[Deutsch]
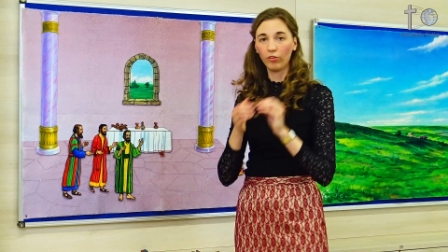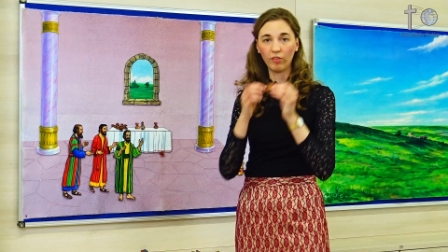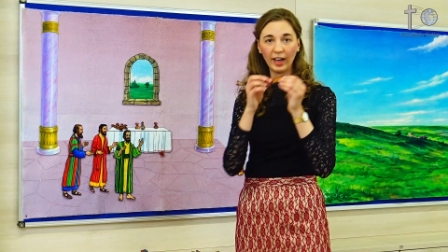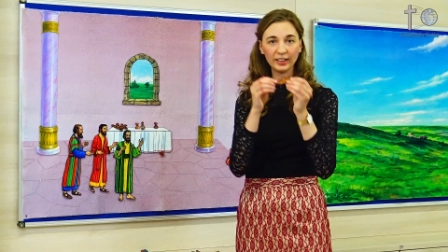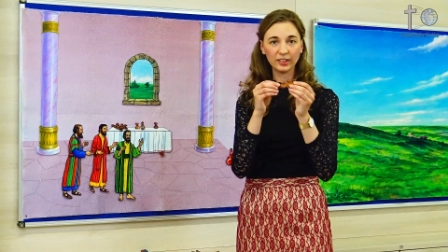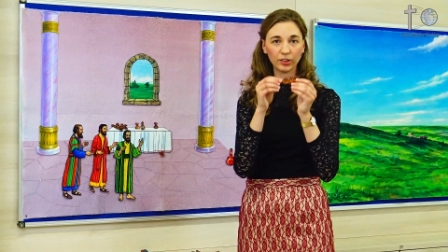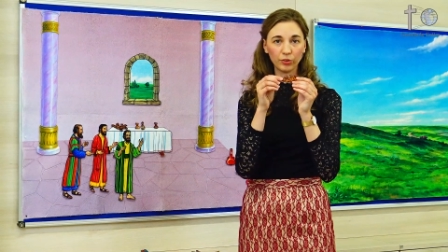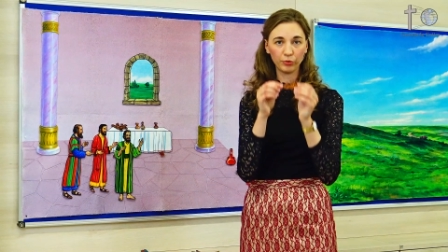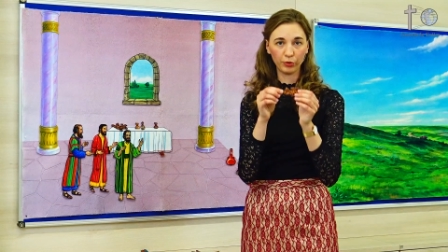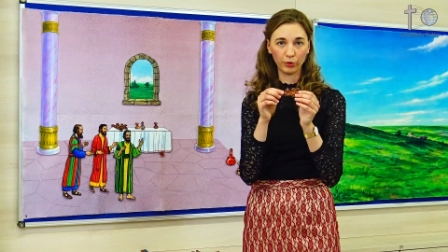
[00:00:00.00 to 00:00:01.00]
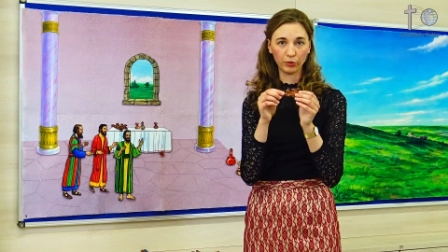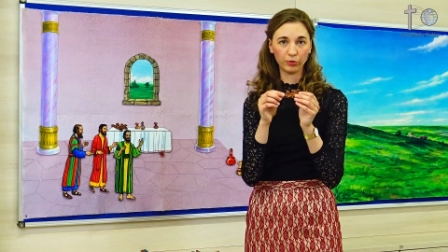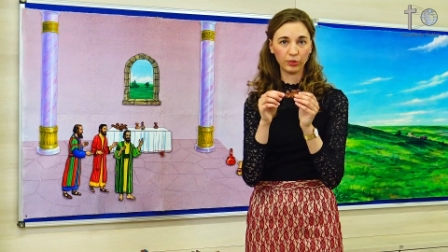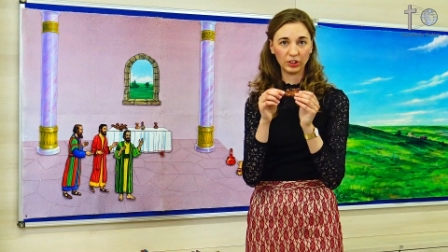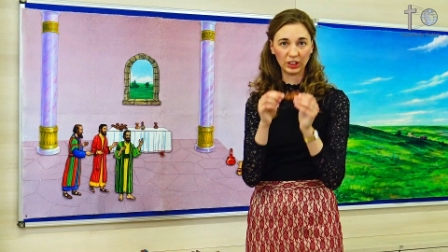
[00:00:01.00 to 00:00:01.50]
weitere
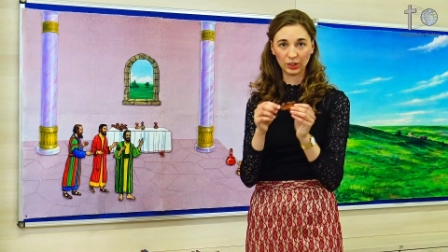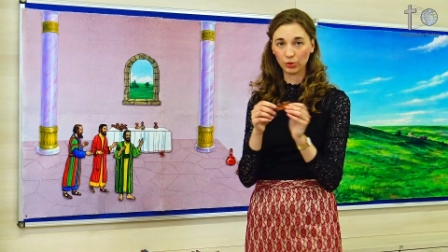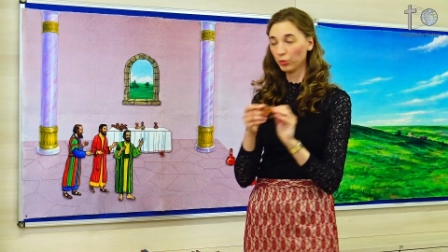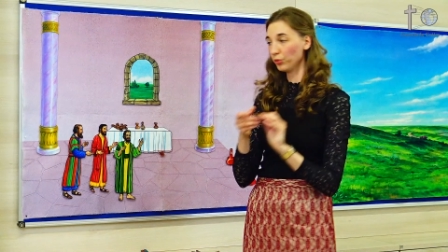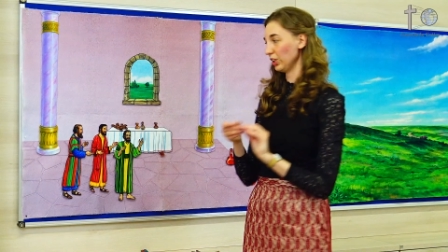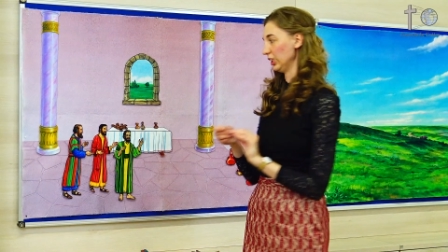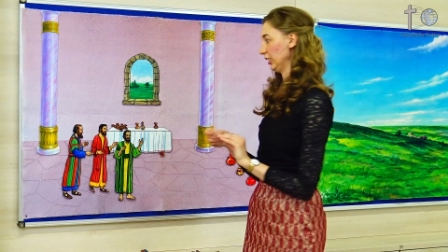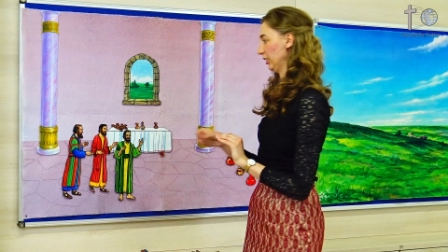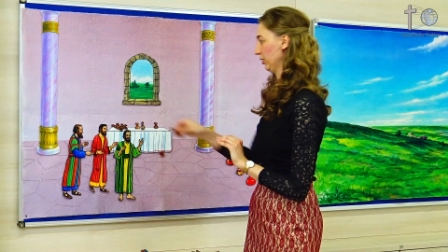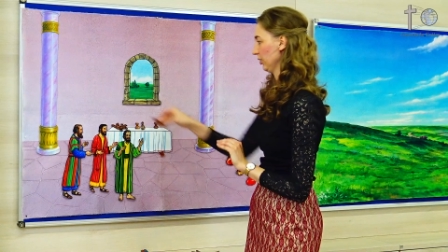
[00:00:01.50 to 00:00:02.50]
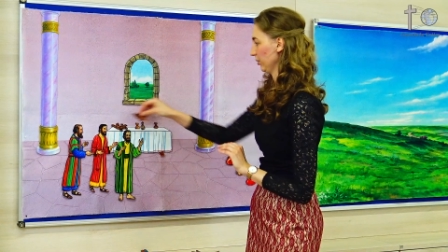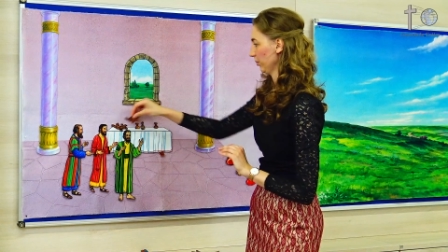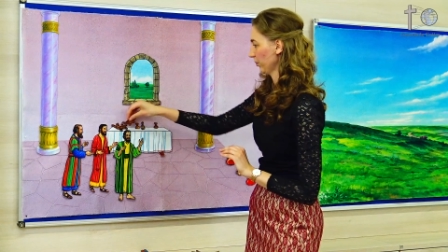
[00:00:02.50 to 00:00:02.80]
fünf dazu verdient.